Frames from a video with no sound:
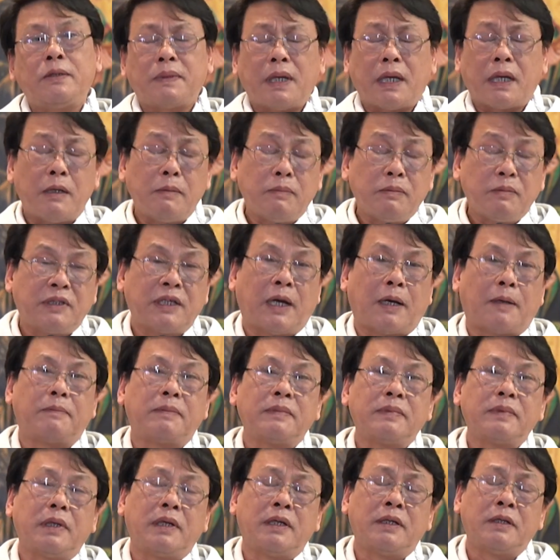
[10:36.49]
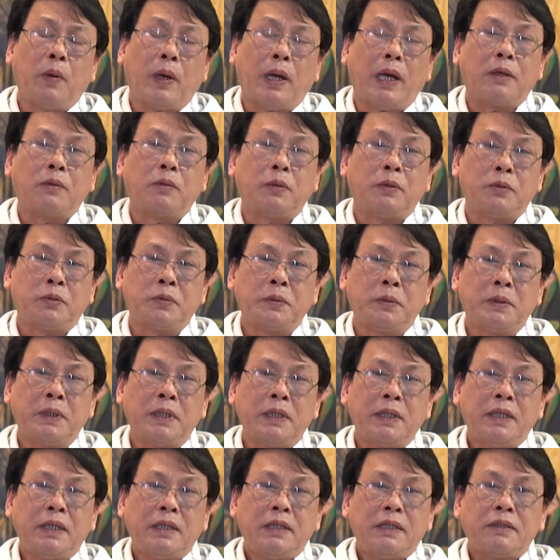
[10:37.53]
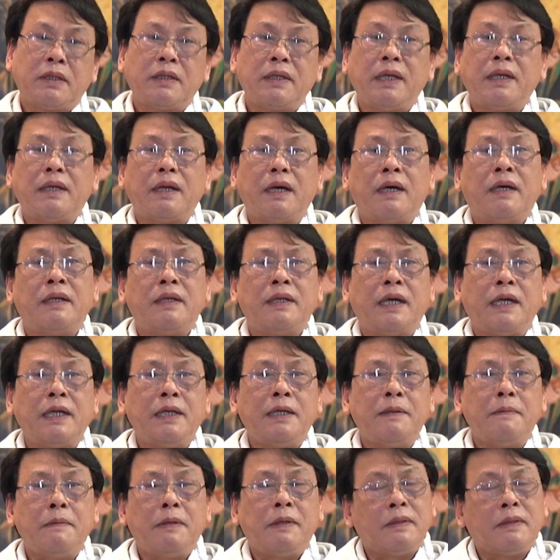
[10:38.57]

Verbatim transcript: chúng ta không trọng ơn huệ của Chúa. Cho nên ơn ấy